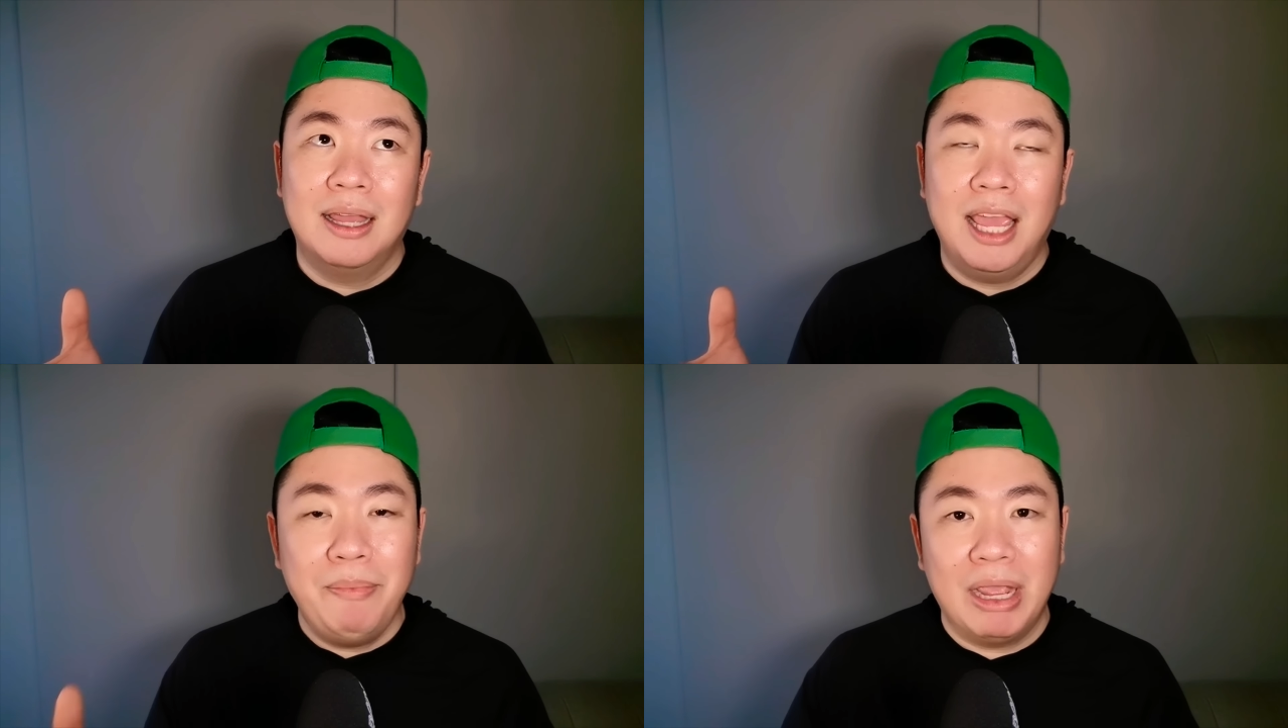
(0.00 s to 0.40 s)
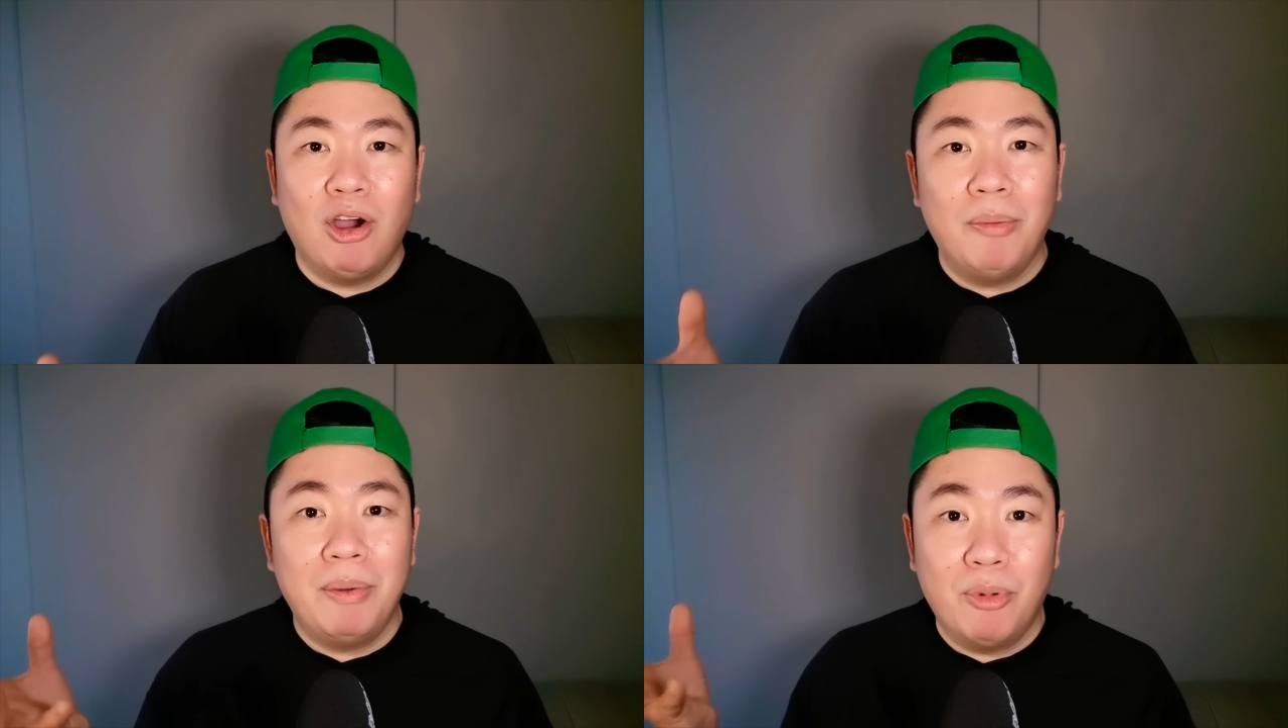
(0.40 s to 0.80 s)
เอ๊ะ
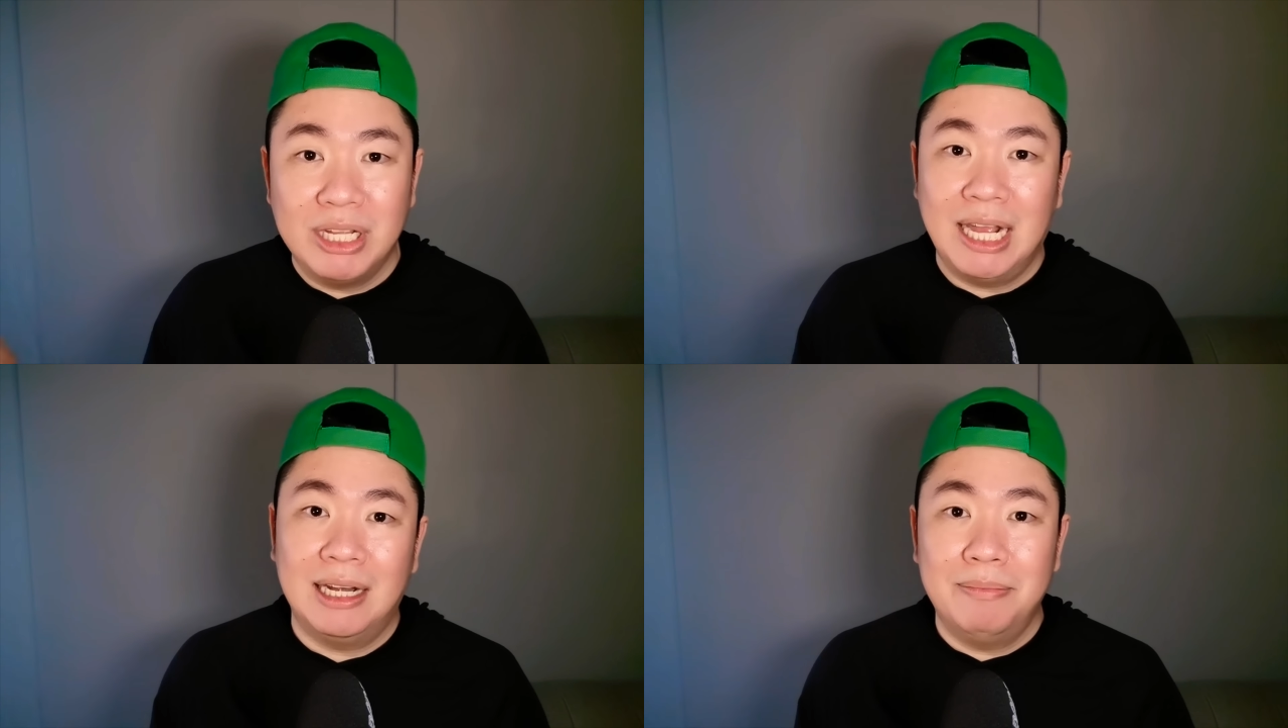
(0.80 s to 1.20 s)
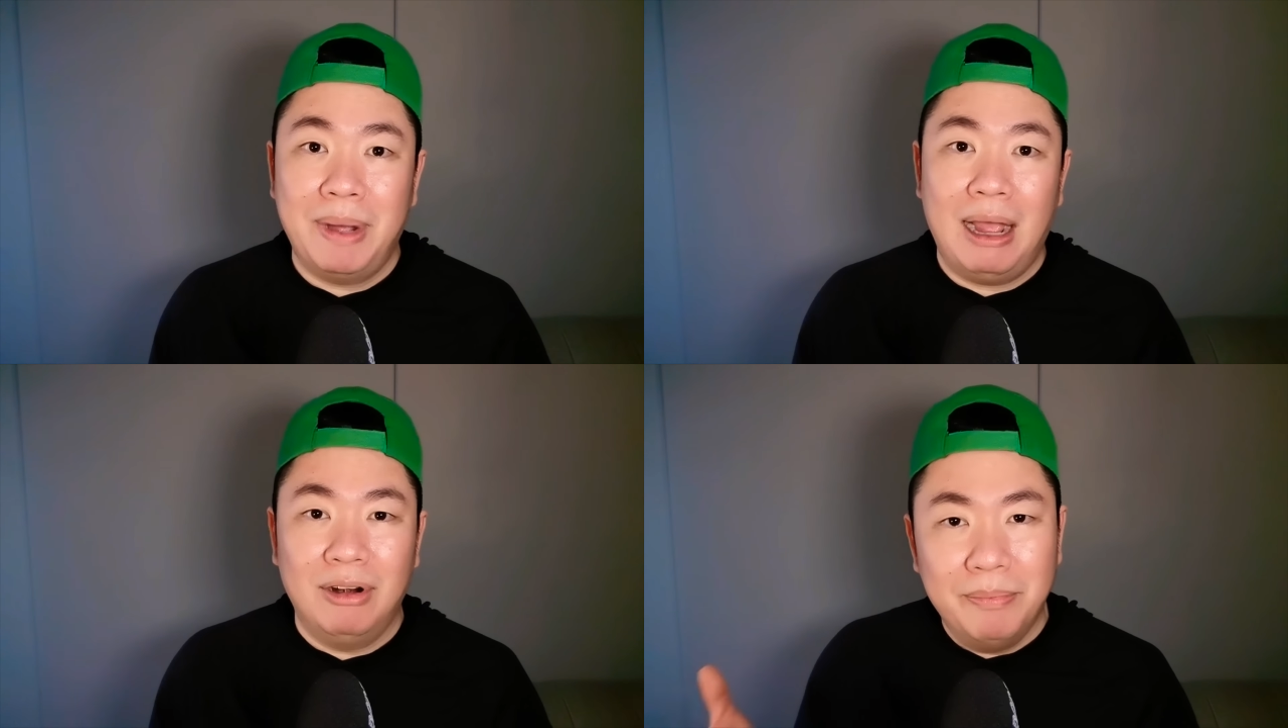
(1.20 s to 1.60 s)
Bitcoin เป็นบริษัทหรือเป
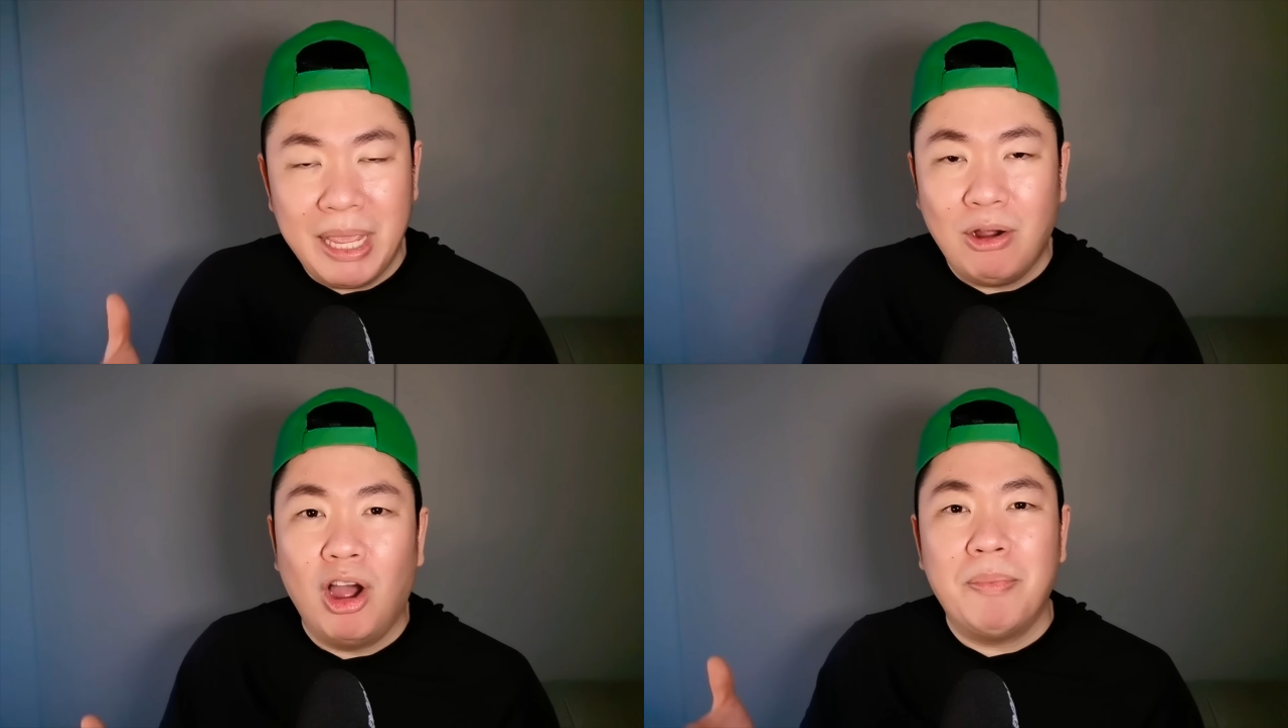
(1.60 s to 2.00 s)
ล่าหรือ Bitcoin